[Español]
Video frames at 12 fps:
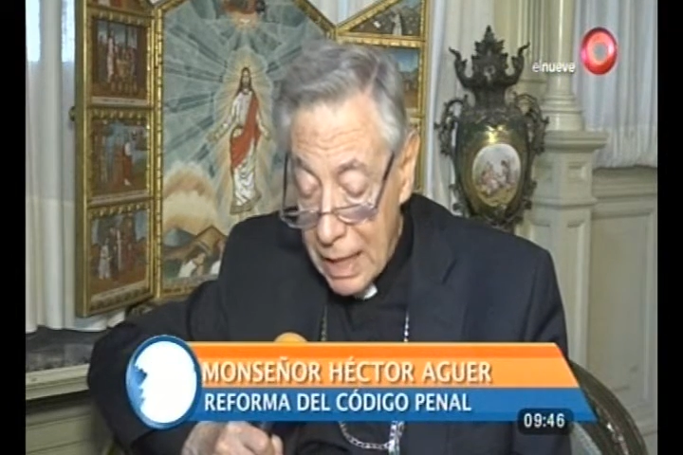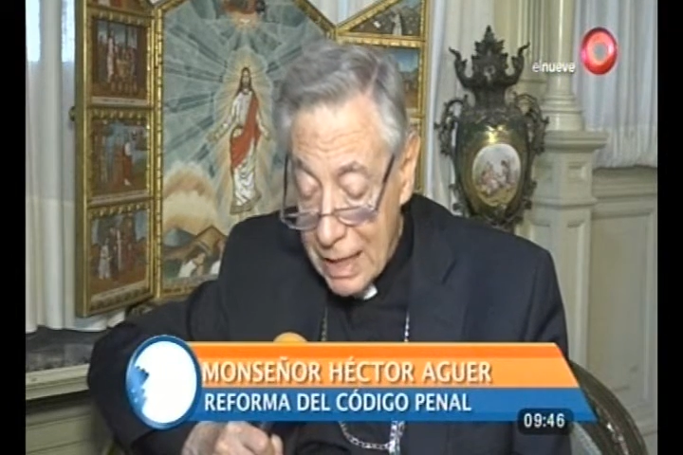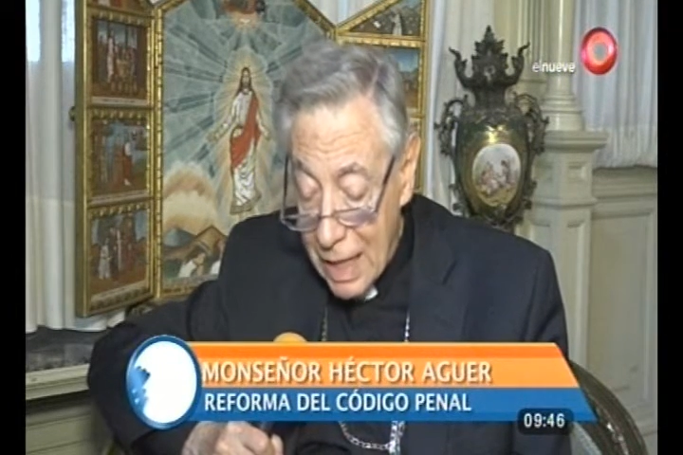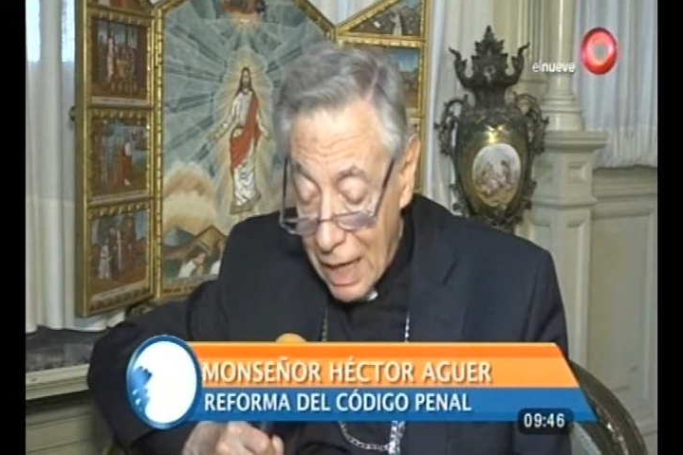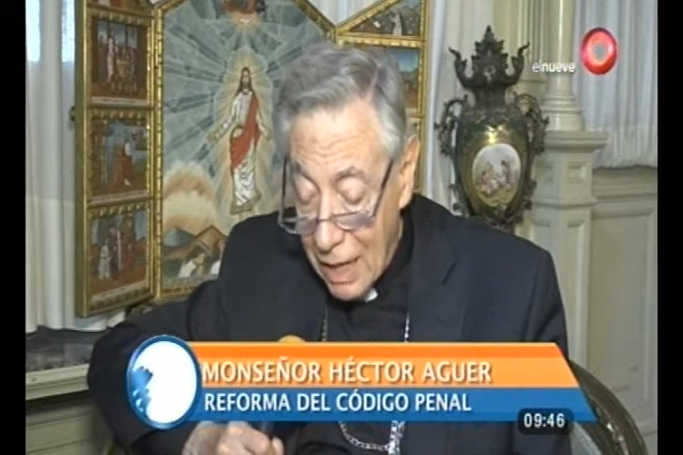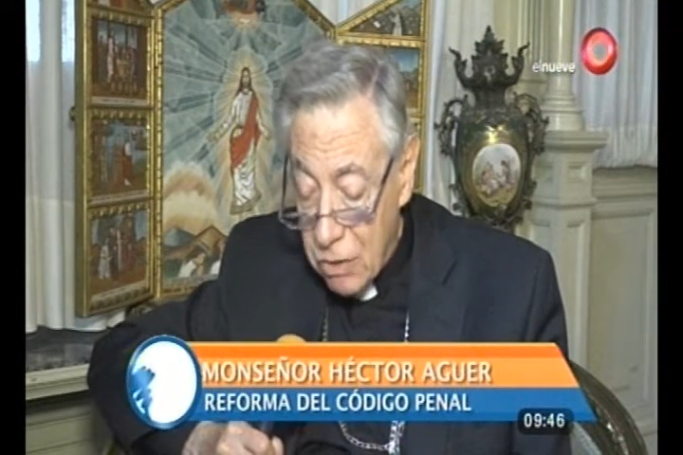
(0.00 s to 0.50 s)

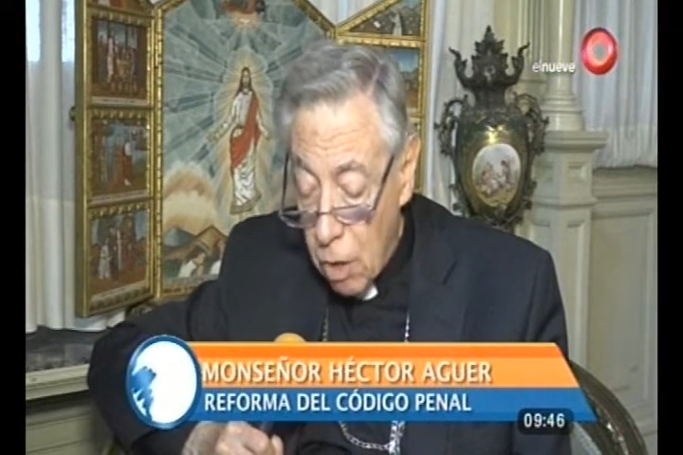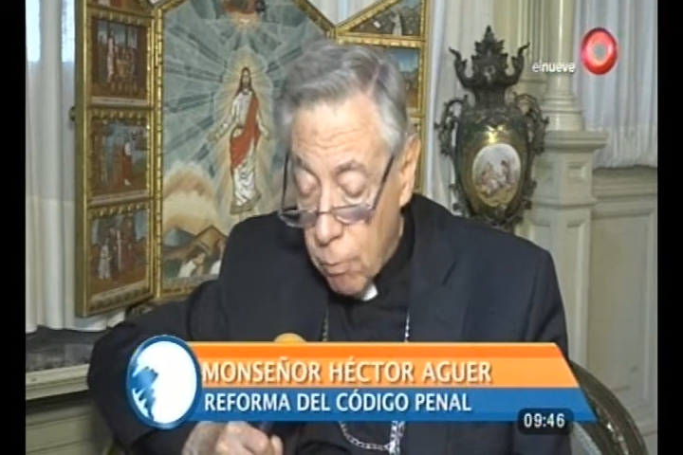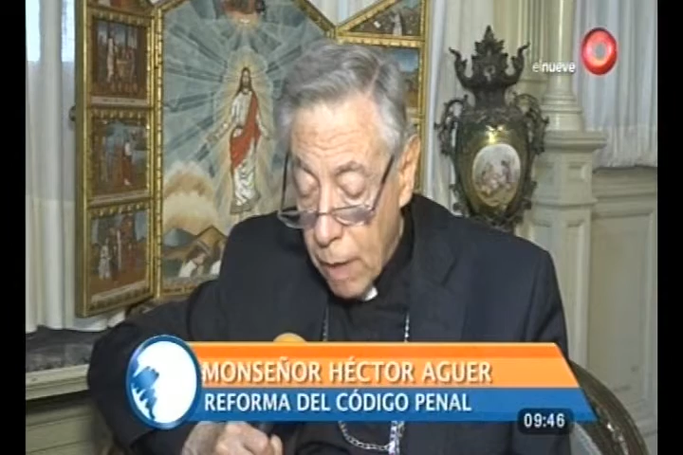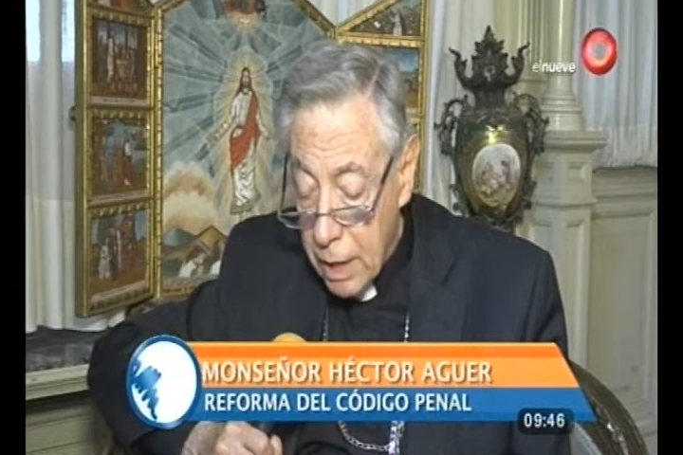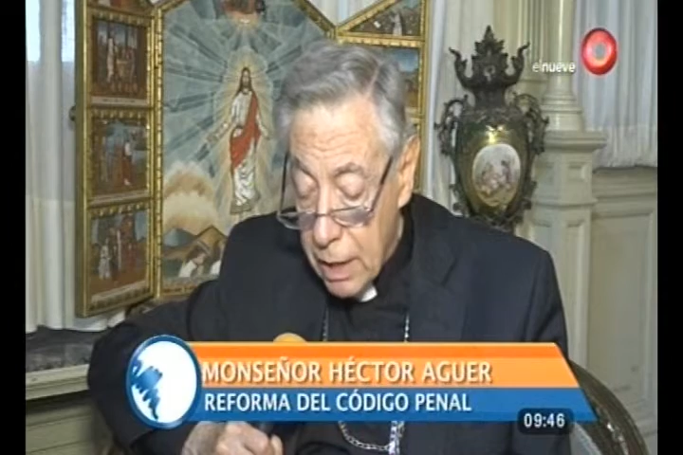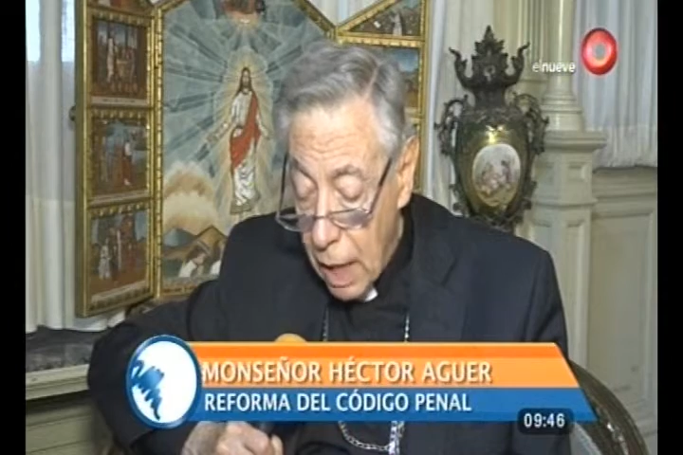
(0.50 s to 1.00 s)
de lesa
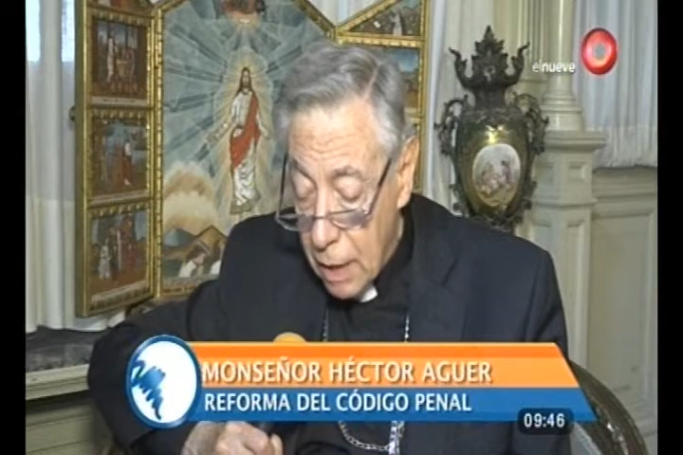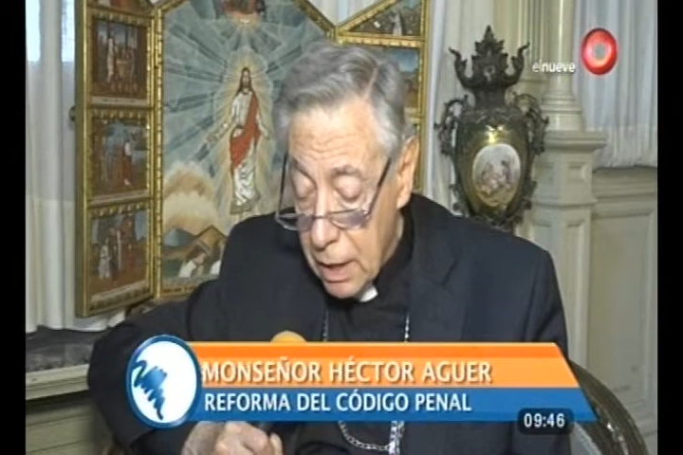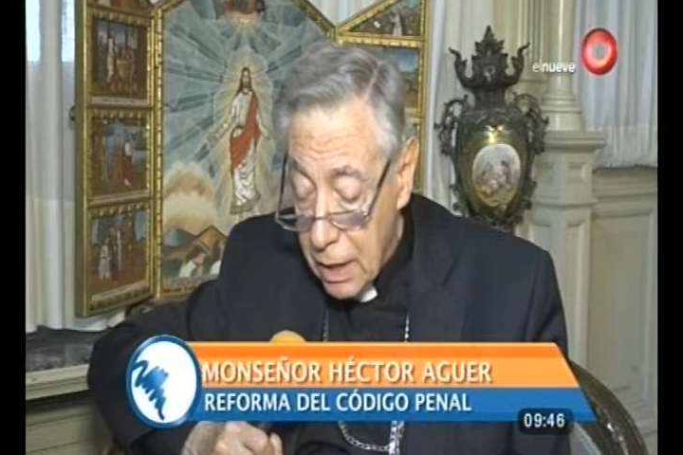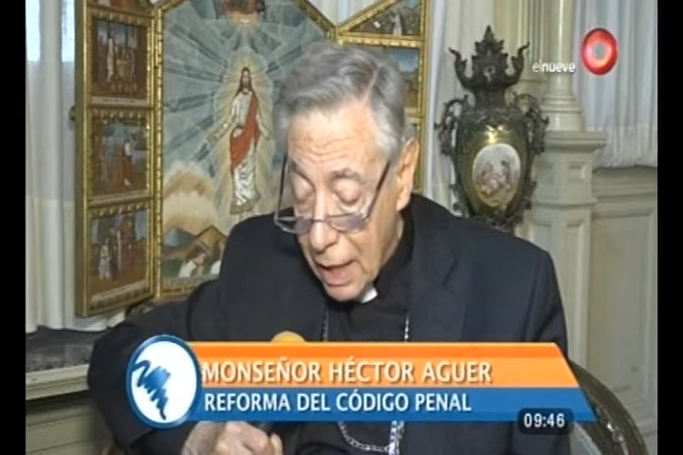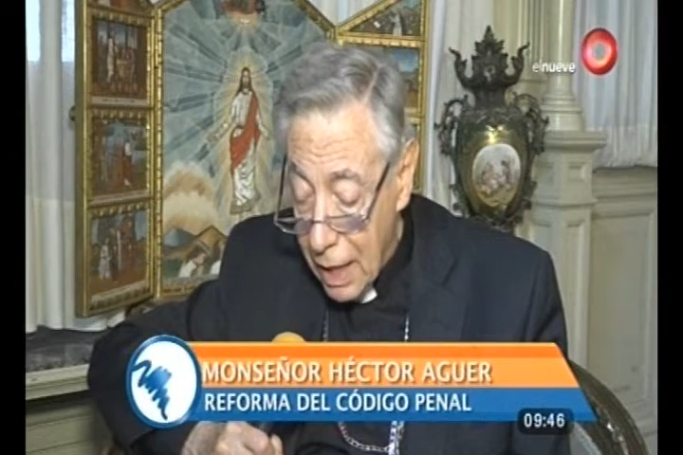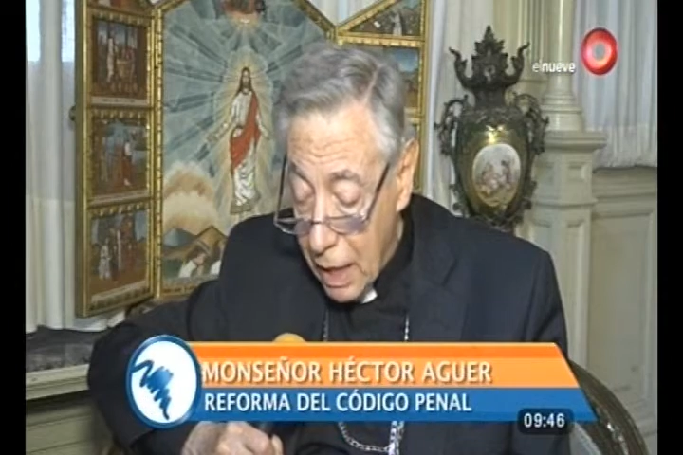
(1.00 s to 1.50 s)
humanidad y
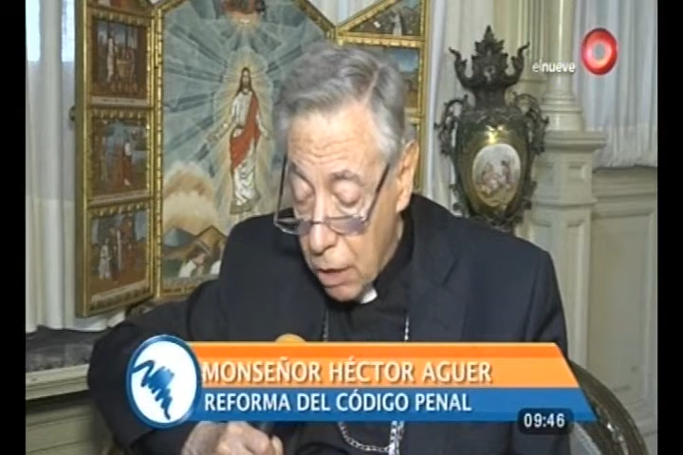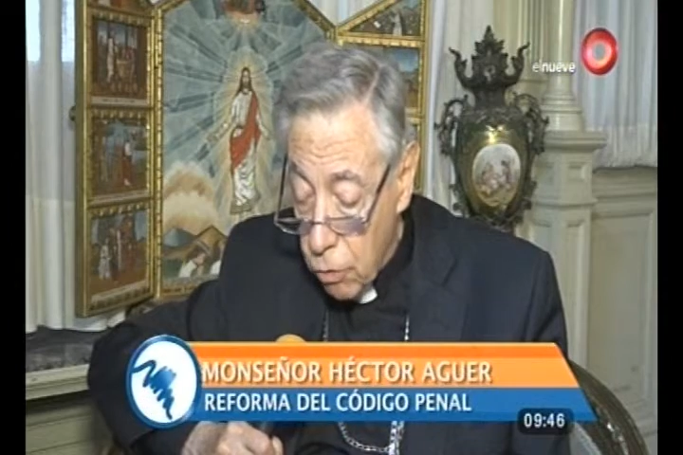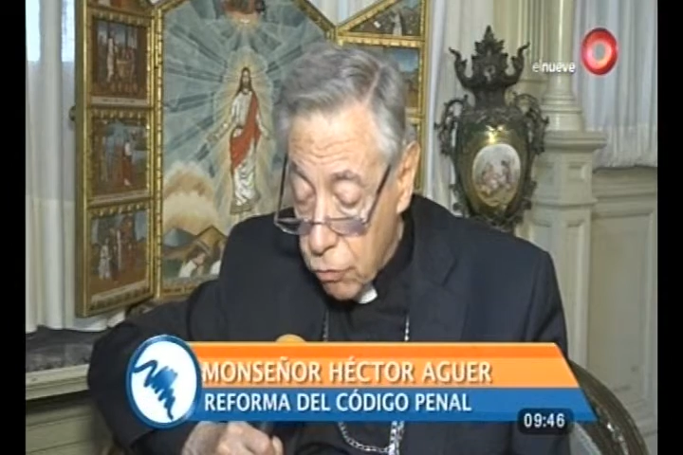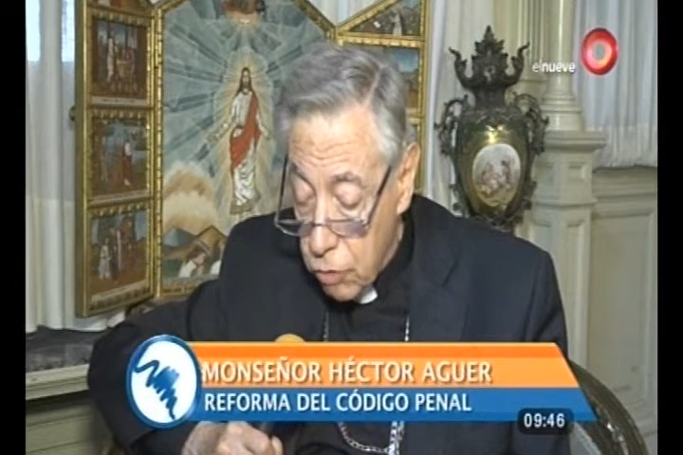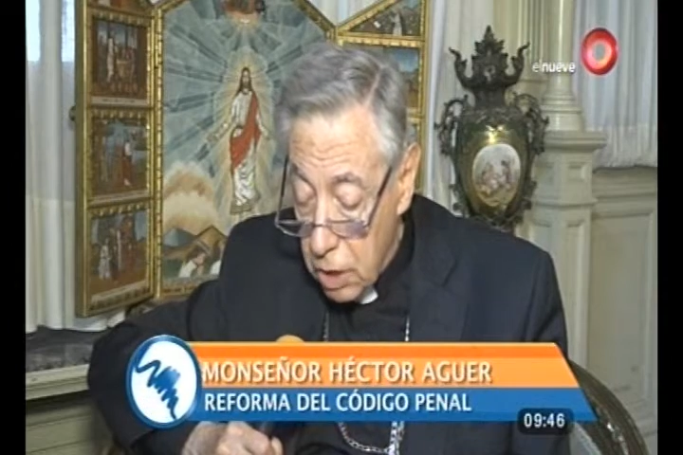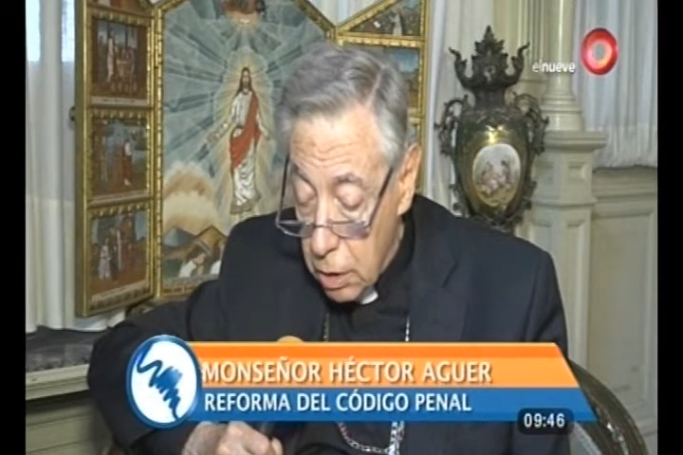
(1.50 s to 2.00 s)
de
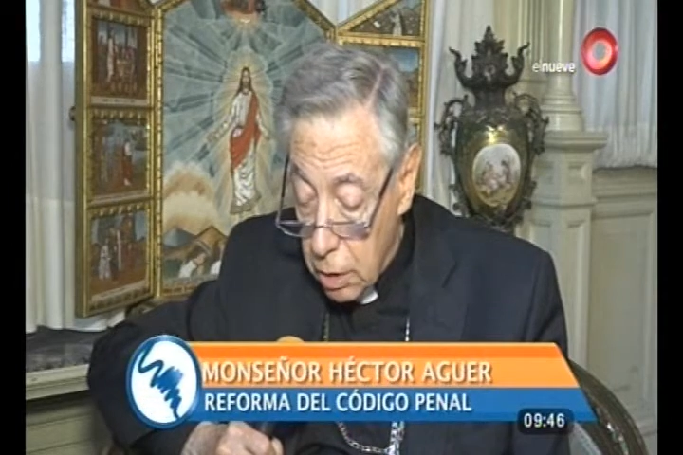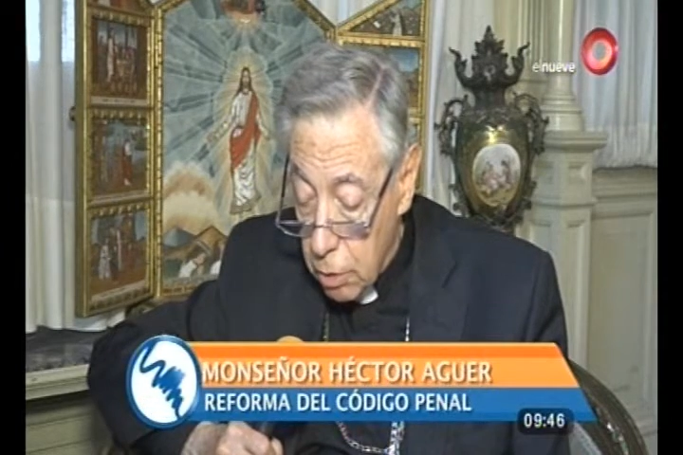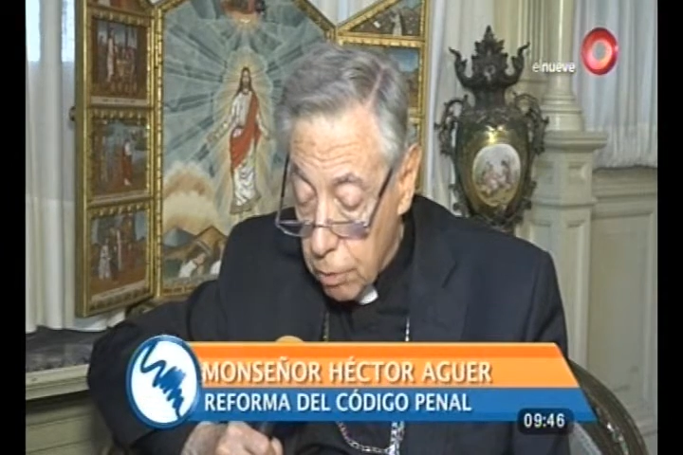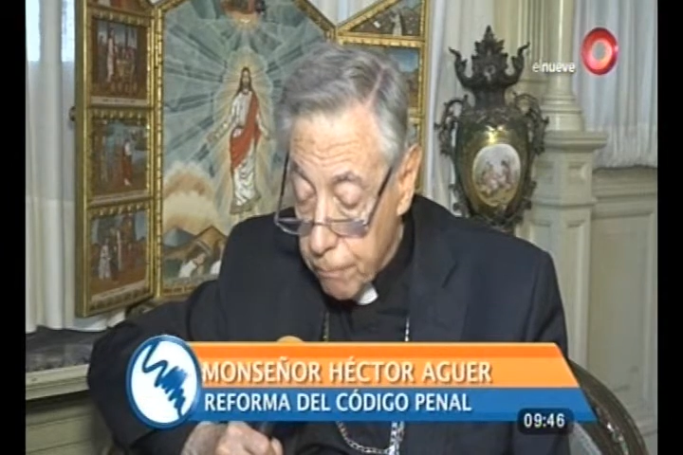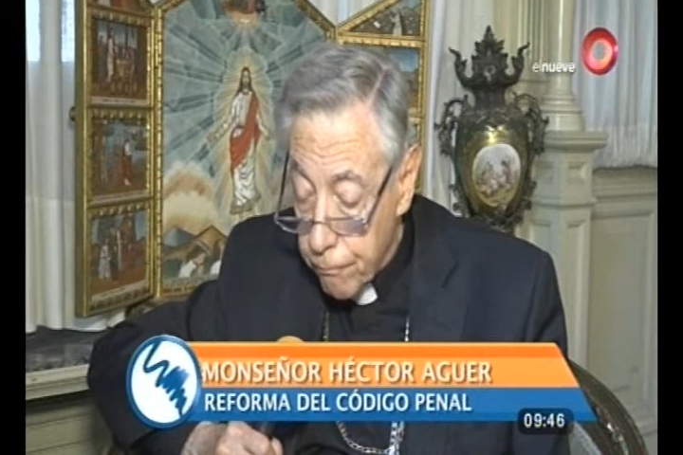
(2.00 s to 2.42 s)
genocidio.